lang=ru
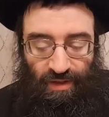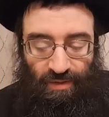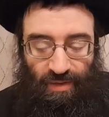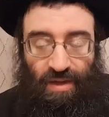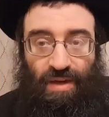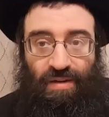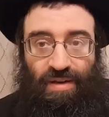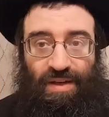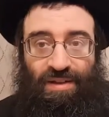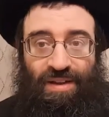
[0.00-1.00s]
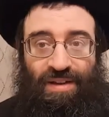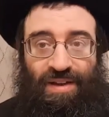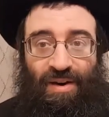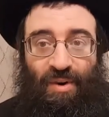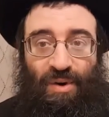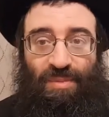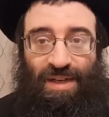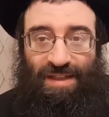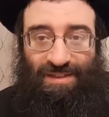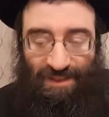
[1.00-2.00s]
Только, говорит, он
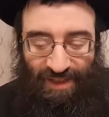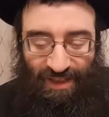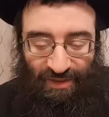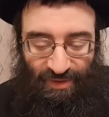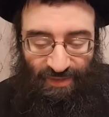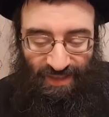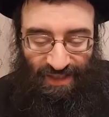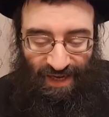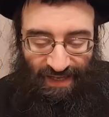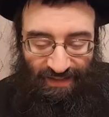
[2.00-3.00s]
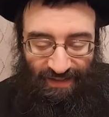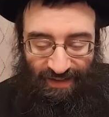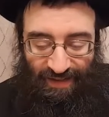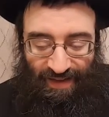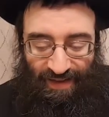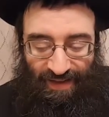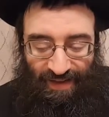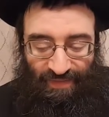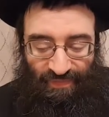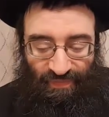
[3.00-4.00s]
меня совершенно не уважает
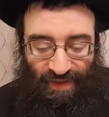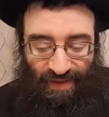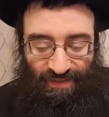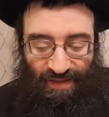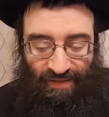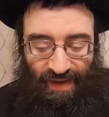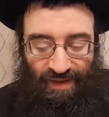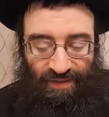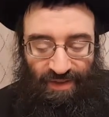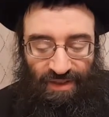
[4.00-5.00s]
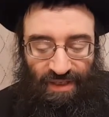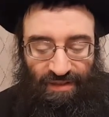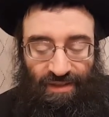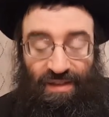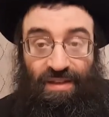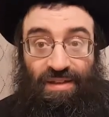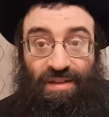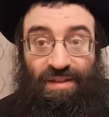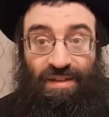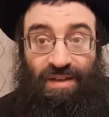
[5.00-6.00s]
и разговаривает часто
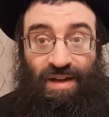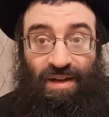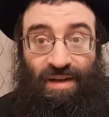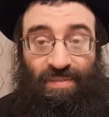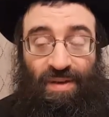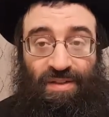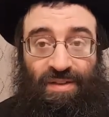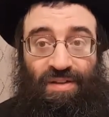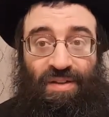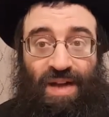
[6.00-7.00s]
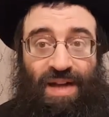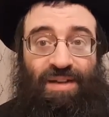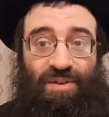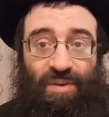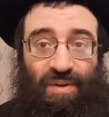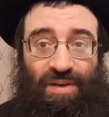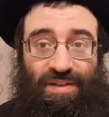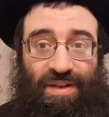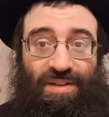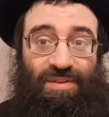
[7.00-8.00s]
как говорят по-английски, derogatory,
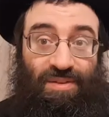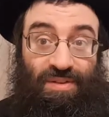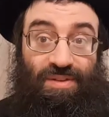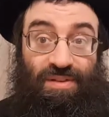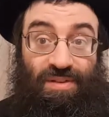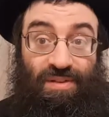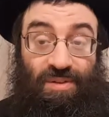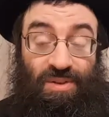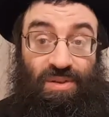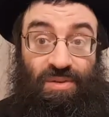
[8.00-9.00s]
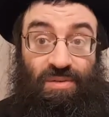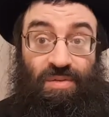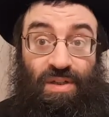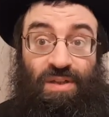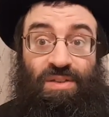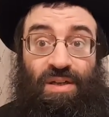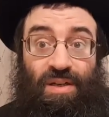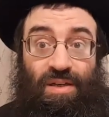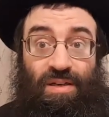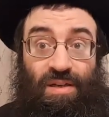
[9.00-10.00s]
да, то есть очень
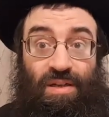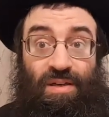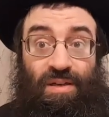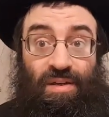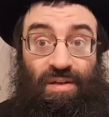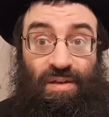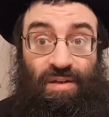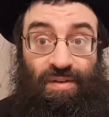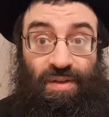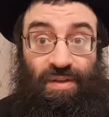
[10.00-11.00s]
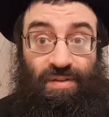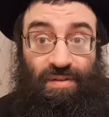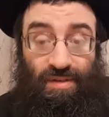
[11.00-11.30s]
неуважительно, не, э, да,